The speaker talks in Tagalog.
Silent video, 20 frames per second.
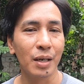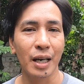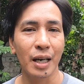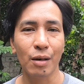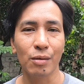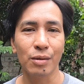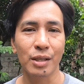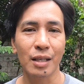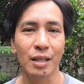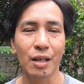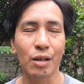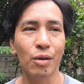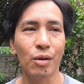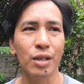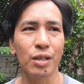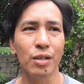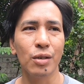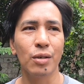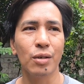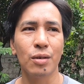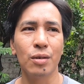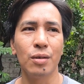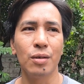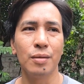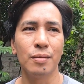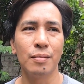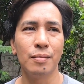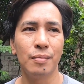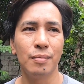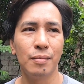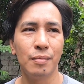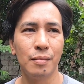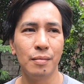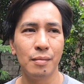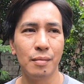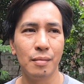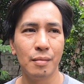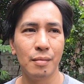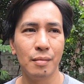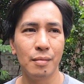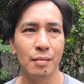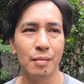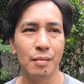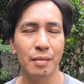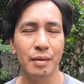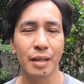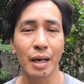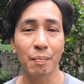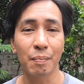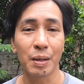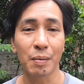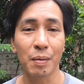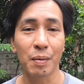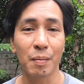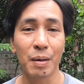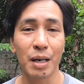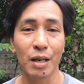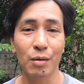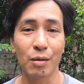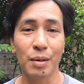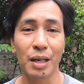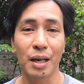Kaya kung tatanungin nyo ako, dapat pa ba ako